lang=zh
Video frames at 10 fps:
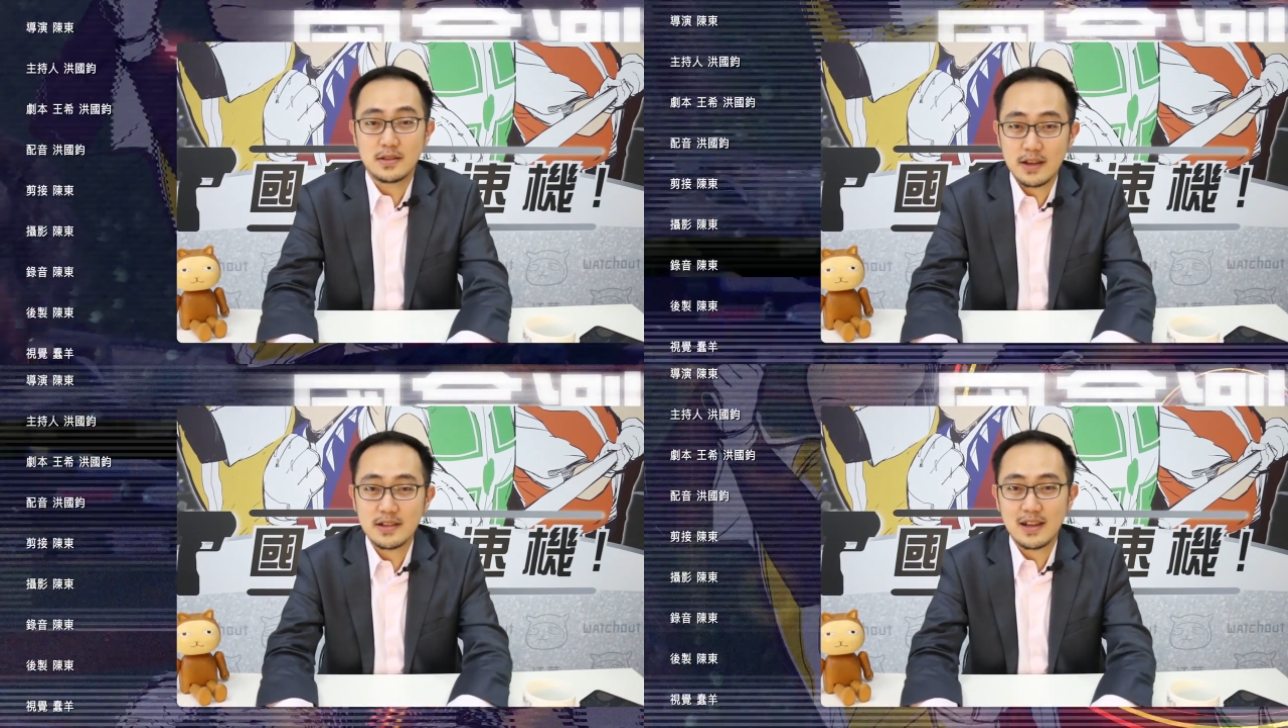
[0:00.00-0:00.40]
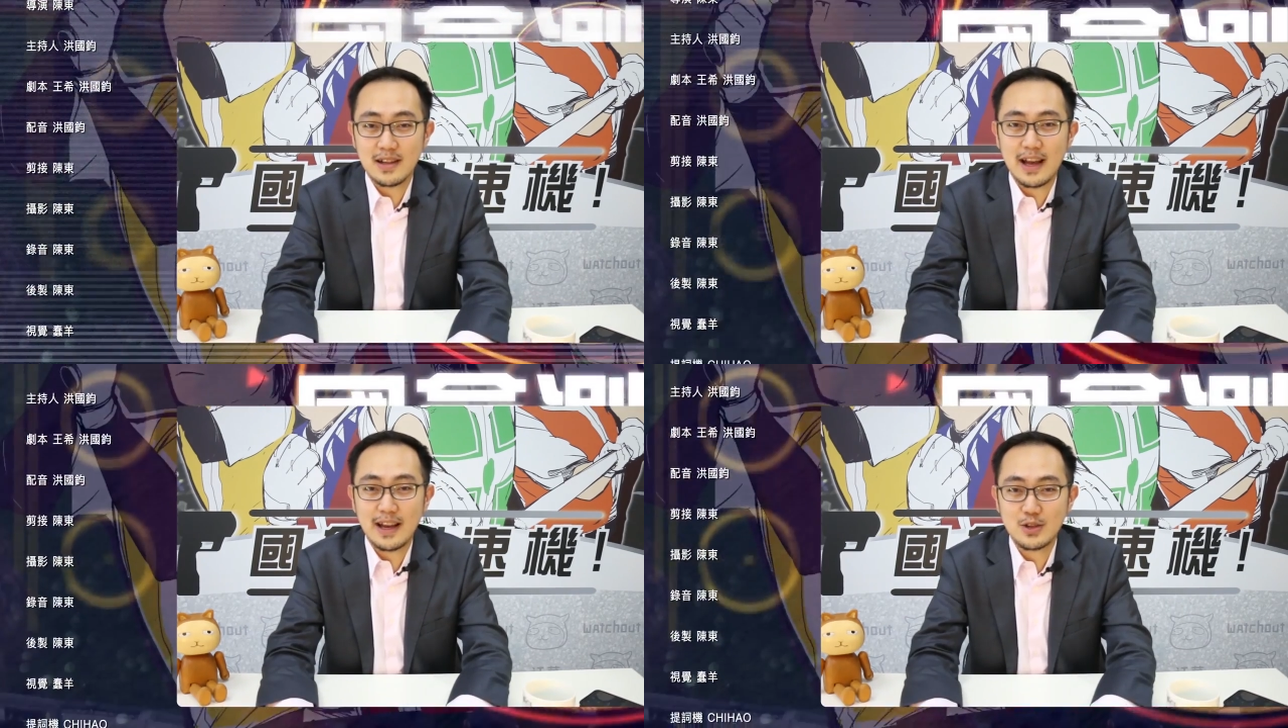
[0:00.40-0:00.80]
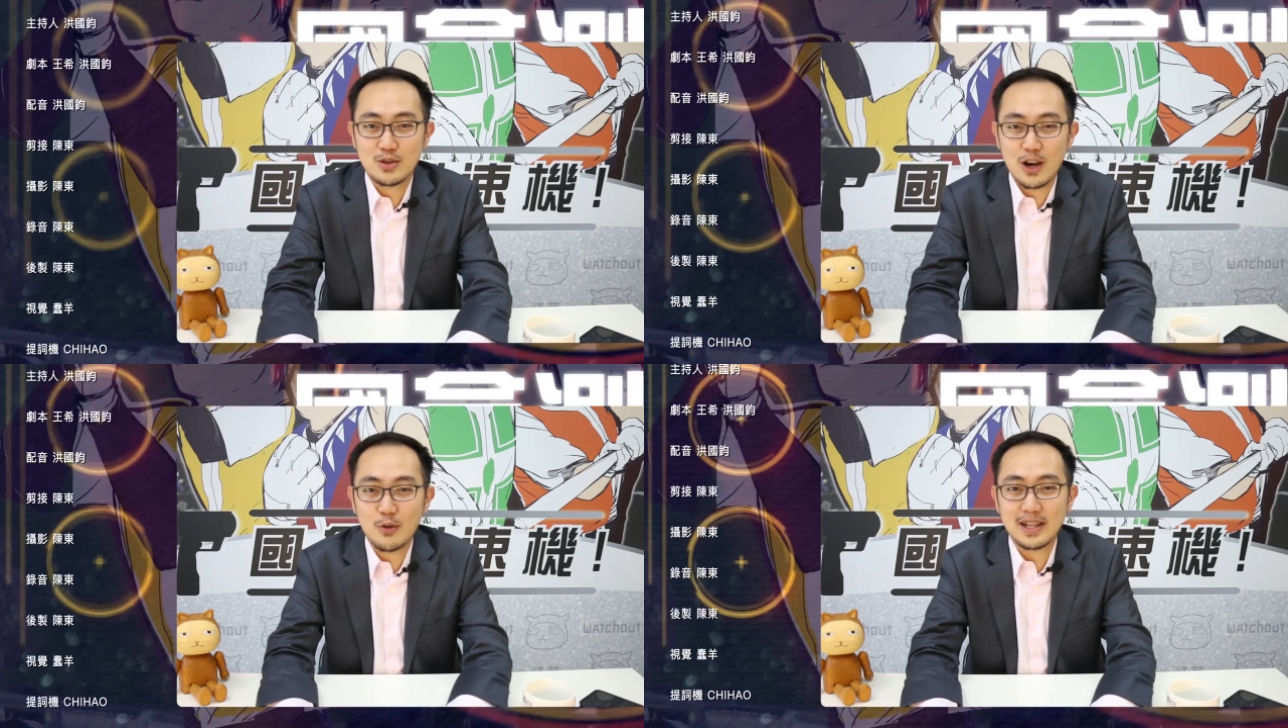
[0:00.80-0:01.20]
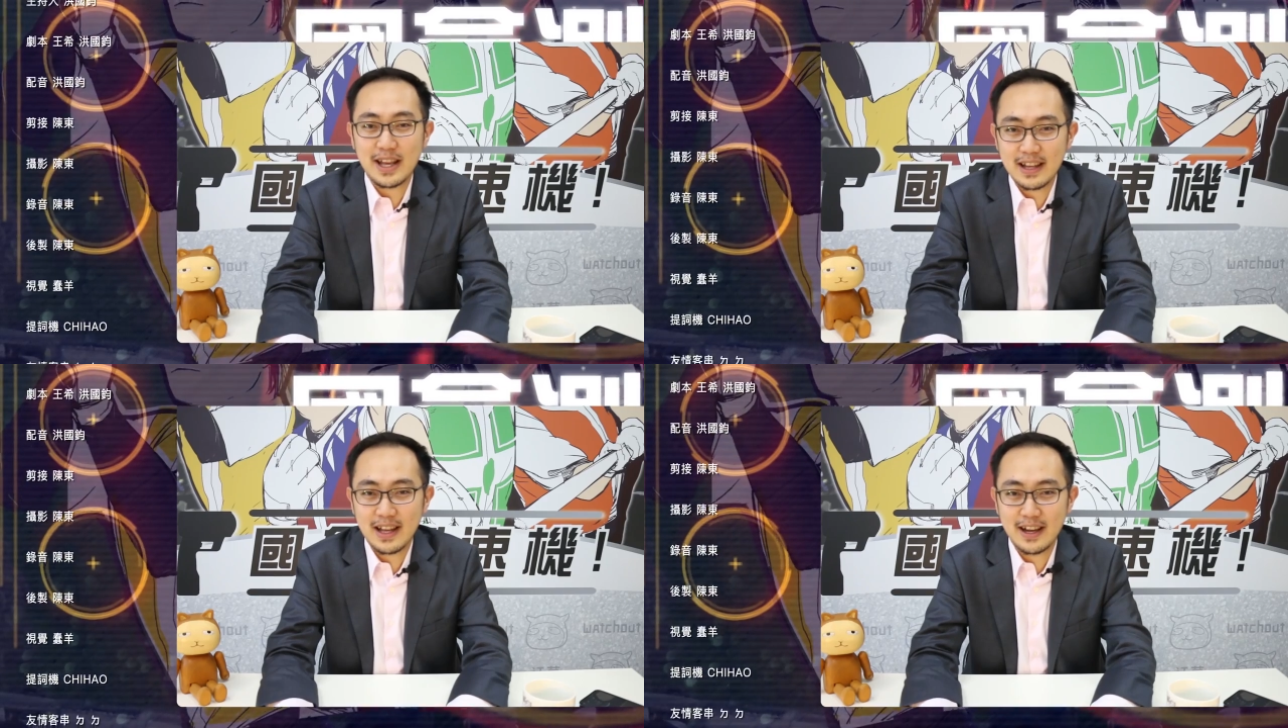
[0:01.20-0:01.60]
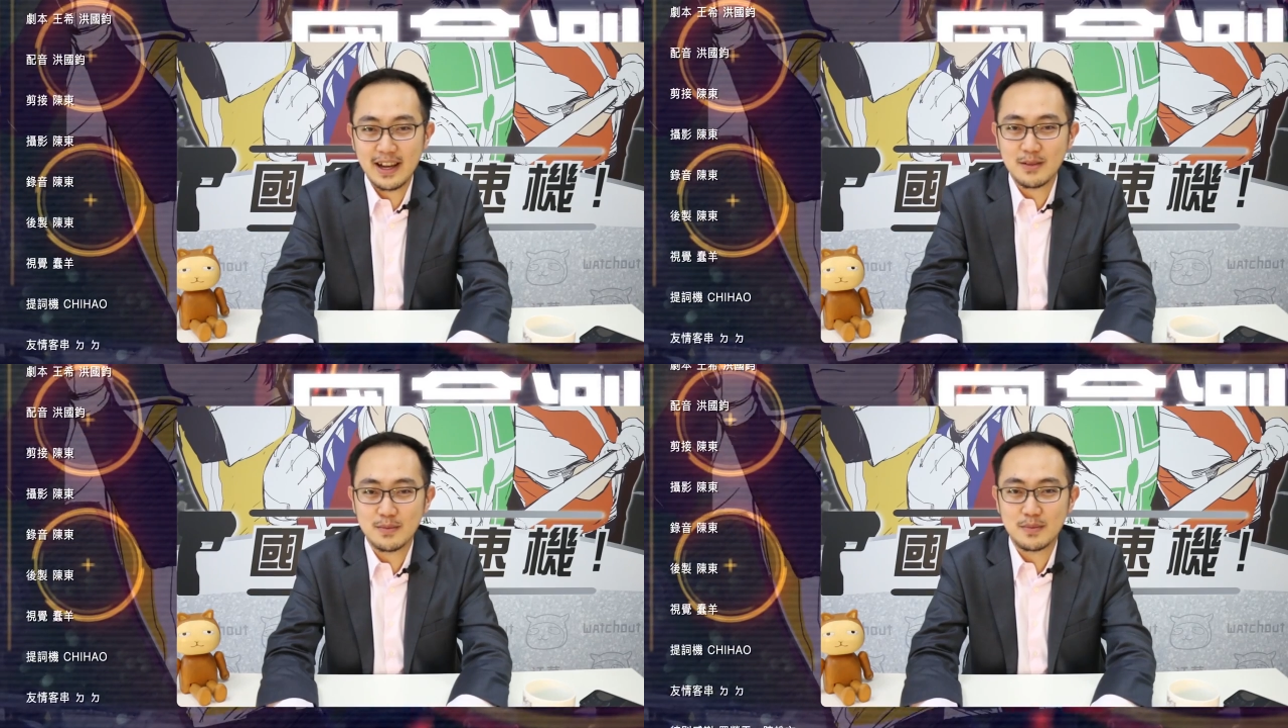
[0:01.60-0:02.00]
接下来就让我们来
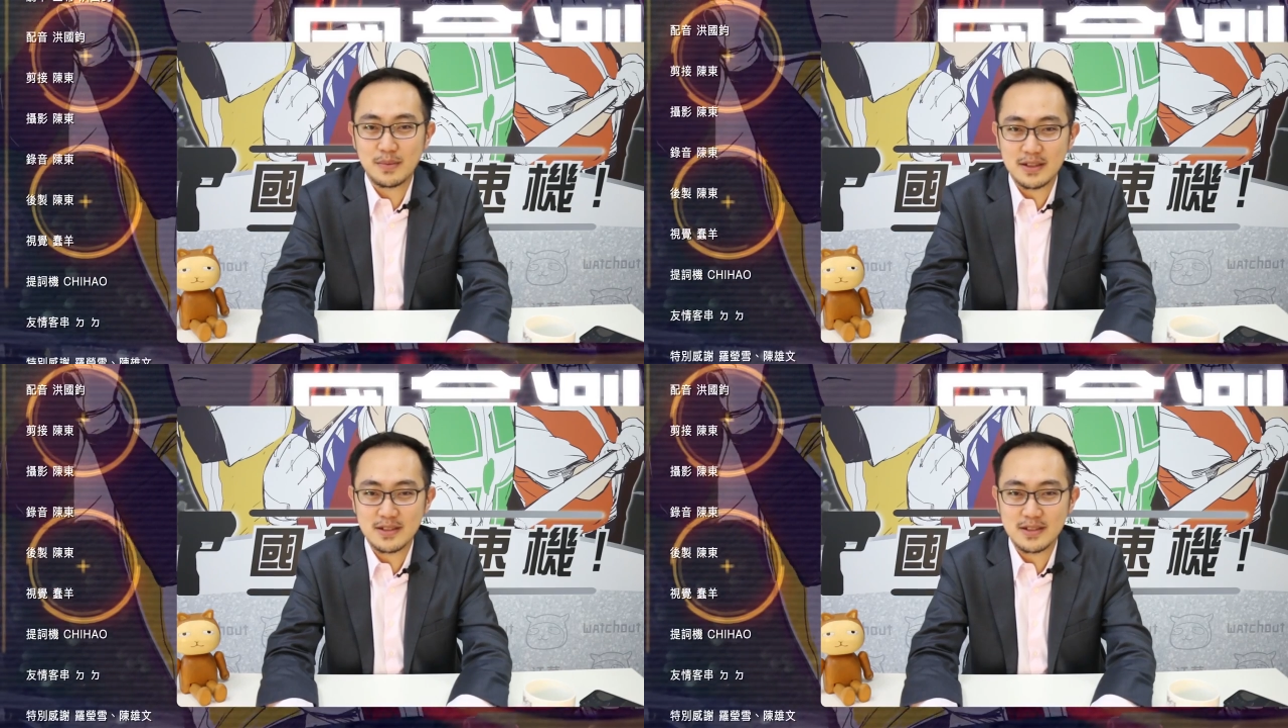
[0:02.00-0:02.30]
看看